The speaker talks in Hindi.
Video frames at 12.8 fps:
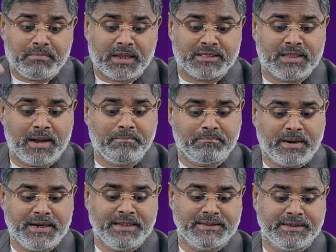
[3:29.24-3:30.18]
मध्यम
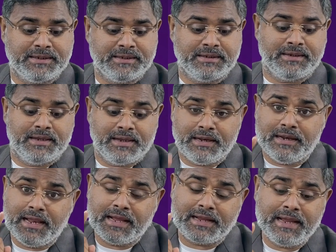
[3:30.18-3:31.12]
पड़ी थी
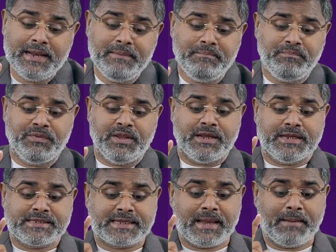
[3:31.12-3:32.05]
लेकिन
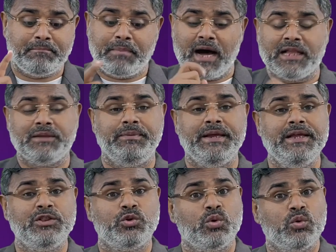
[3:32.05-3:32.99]
इसके बाद
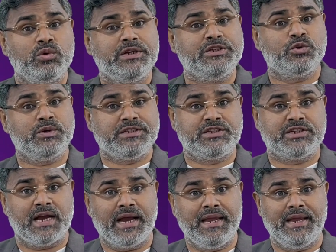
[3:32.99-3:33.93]
भी दोनों की जो
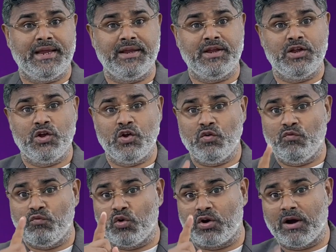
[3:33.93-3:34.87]
इच्छाएं हैं
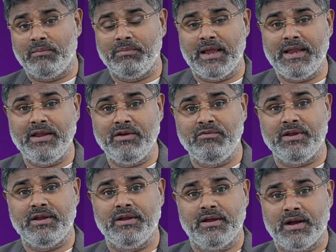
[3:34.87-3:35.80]
वो कम नहीं
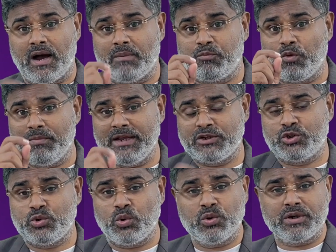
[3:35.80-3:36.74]
हुई आपको मैं एक
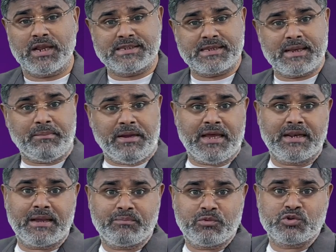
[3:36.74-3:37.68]
छोटा सा
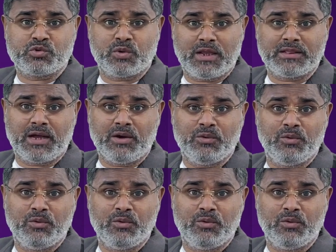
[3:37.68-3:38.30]
बयान आपको सुनाता